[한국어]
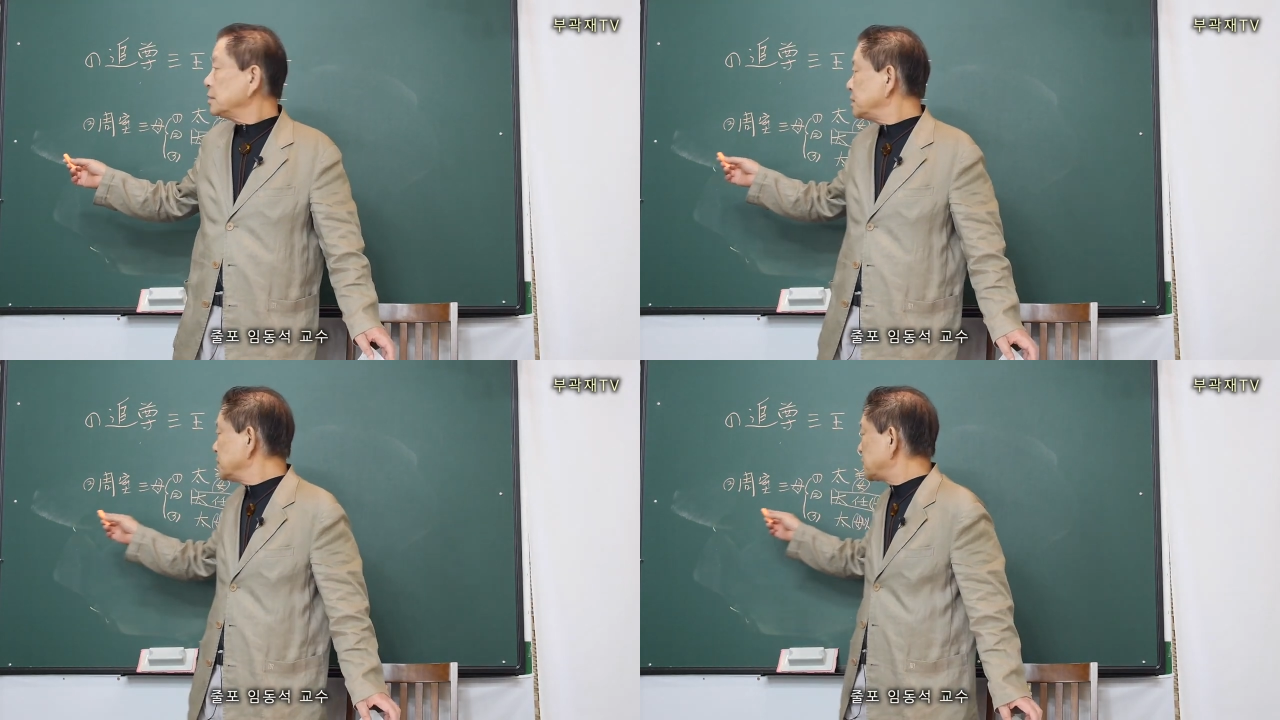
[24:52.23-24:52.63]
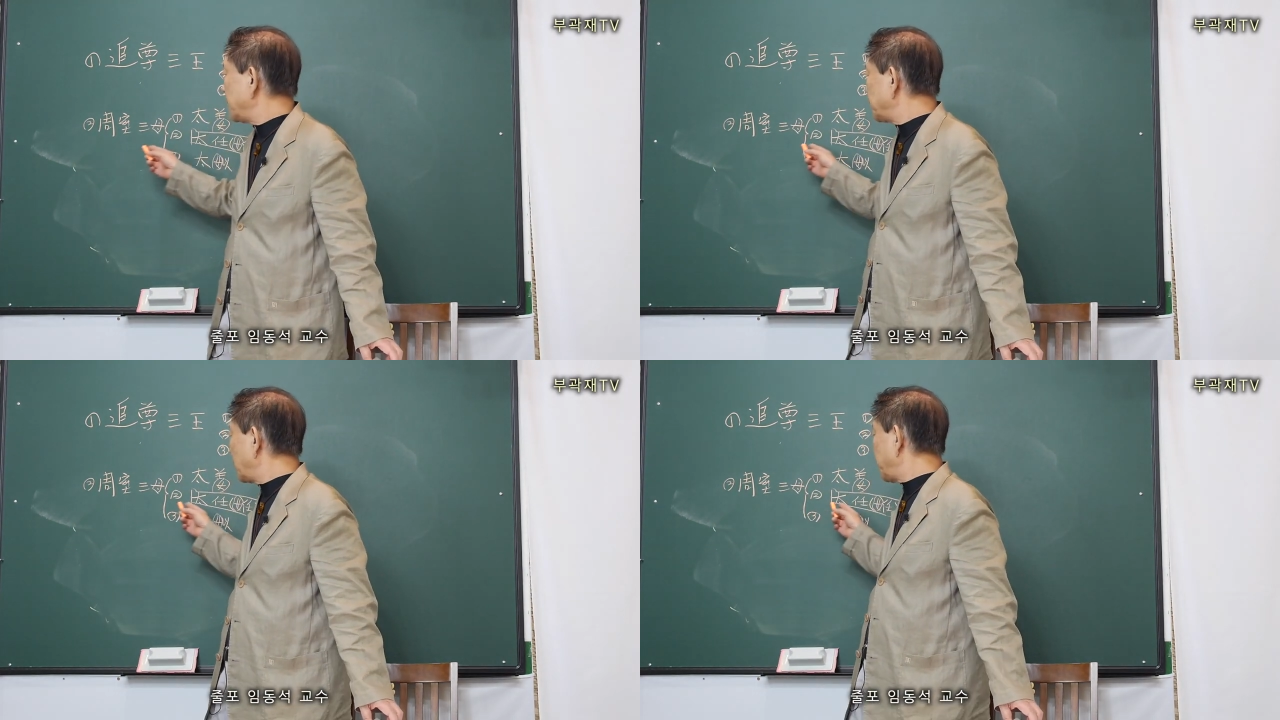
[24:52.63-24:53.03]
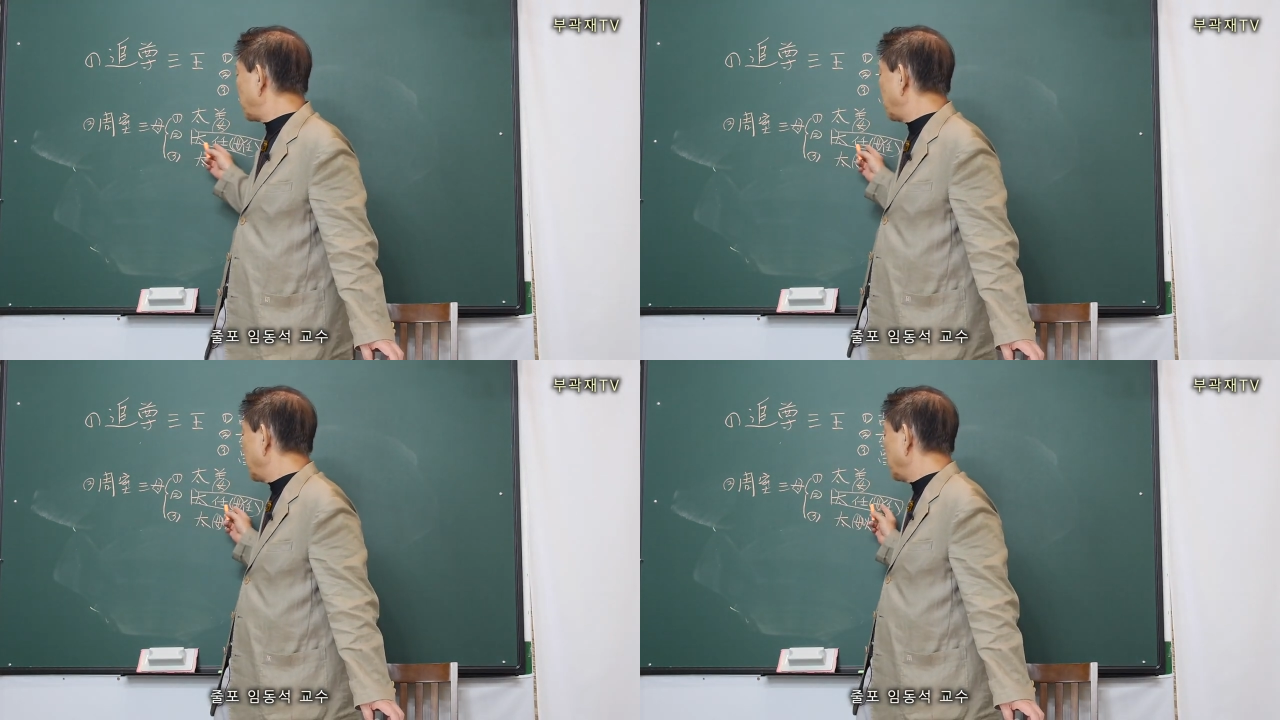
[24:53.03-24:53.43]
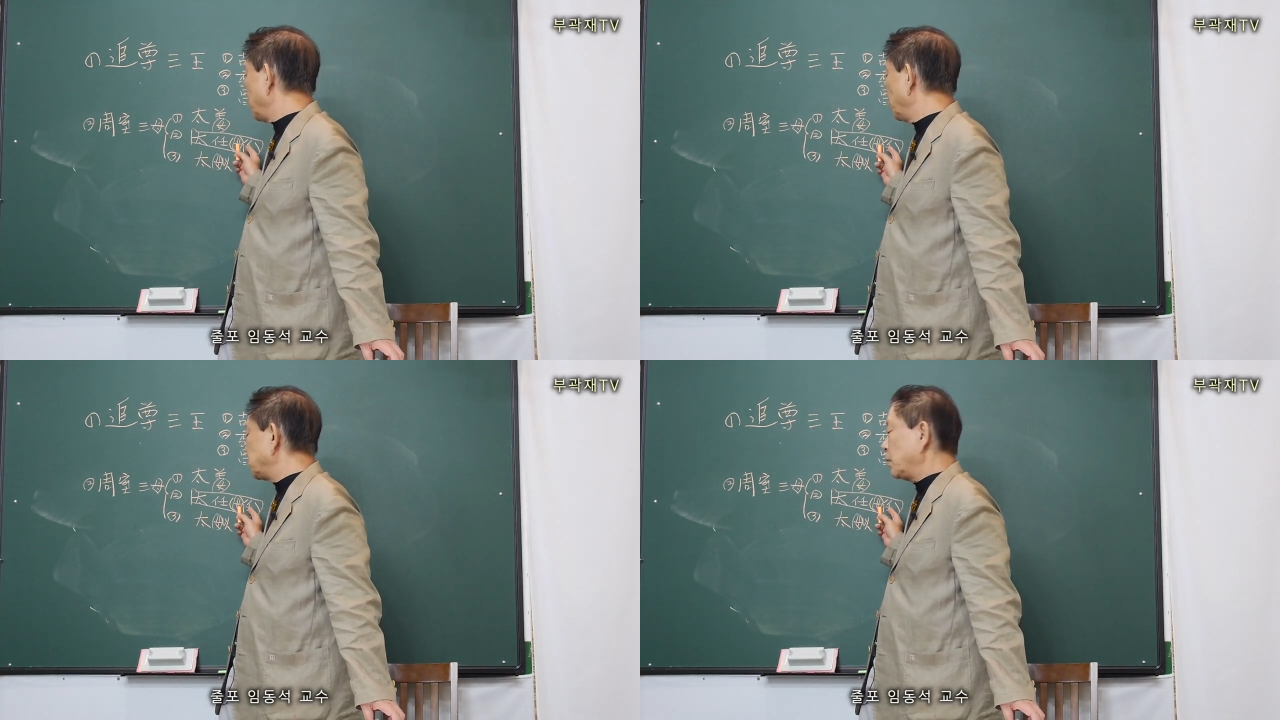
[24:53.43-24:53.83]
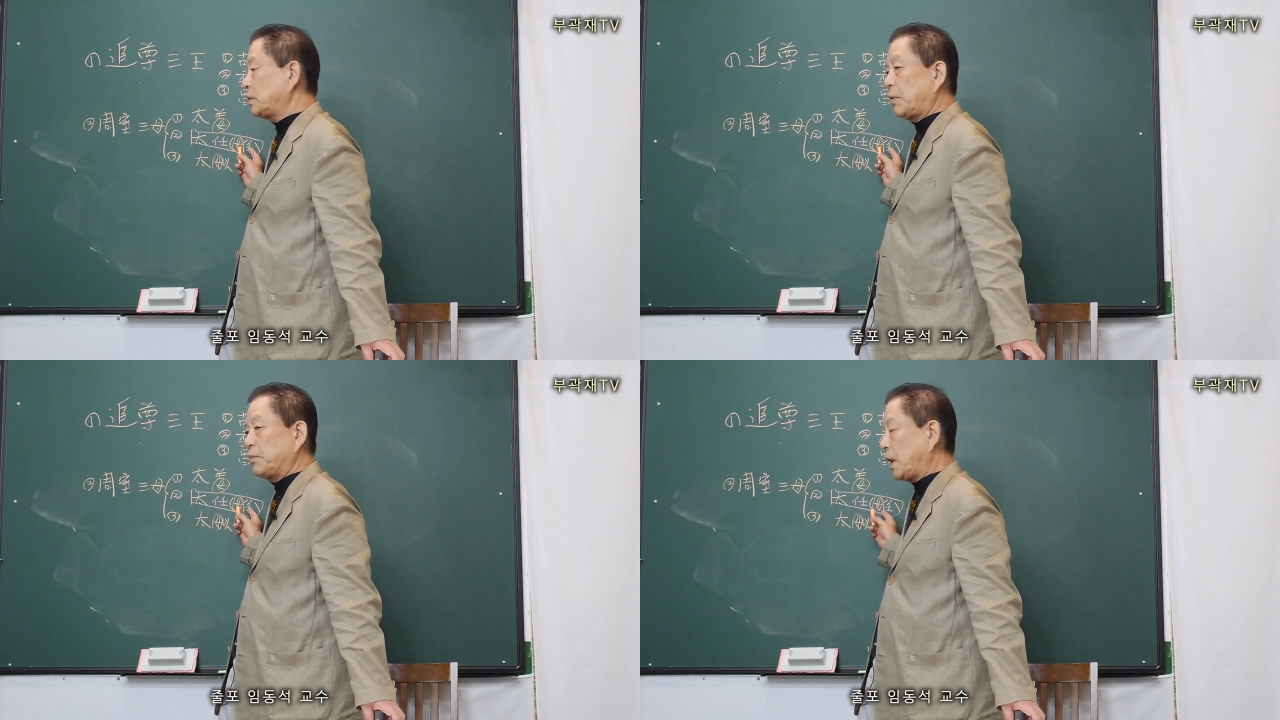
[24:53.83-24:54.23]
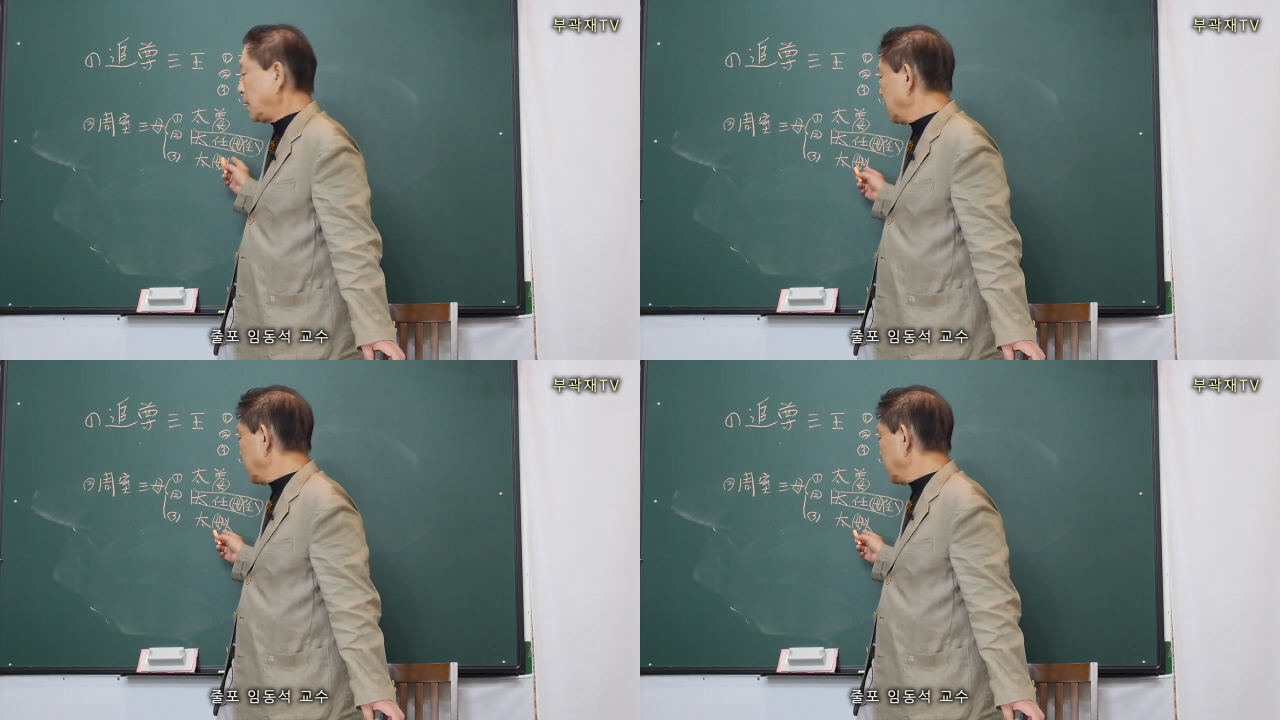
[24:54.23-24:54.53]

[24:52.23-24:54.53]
신사임당은 바로 여기서 이런 겁니다.